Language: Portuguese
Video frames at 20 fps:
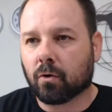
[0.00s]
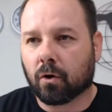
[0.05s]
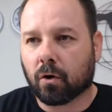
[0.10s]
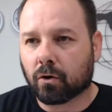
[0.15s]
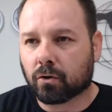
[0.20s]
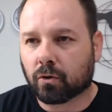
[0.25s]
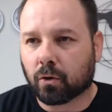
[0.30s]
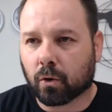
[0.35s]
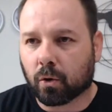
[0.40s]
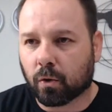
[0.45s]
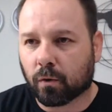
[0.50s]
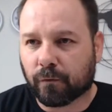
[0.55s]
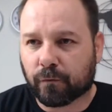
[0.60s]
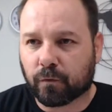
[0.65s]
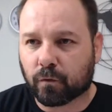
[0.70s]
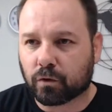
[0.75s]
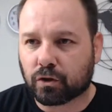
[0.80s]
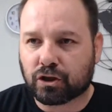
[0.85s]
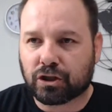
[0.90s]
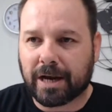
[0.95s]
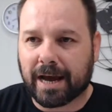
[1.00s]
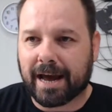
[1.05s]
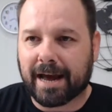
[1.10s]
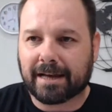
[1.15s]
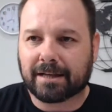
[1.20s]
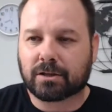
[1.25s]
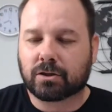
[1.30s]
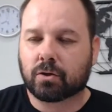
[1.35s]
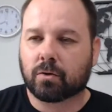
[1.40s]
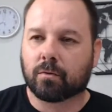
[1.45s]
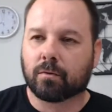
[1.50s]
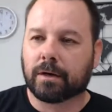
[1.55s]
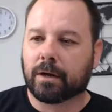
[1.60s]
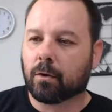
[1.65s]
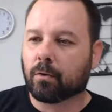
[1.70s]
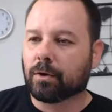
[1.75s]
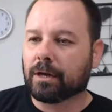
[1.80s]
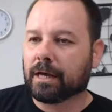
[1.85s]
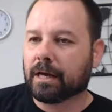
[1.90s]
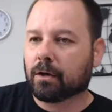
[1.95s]
Rodolfo, Jetson,
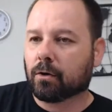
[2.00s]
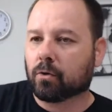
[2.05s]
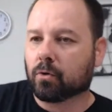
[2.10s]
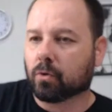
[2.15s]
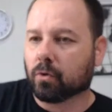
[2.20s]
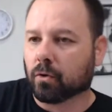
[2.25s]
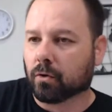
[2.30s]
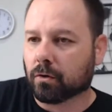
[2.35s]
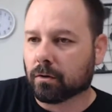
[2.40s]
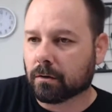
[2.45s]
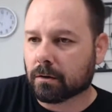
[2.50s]
Eurico.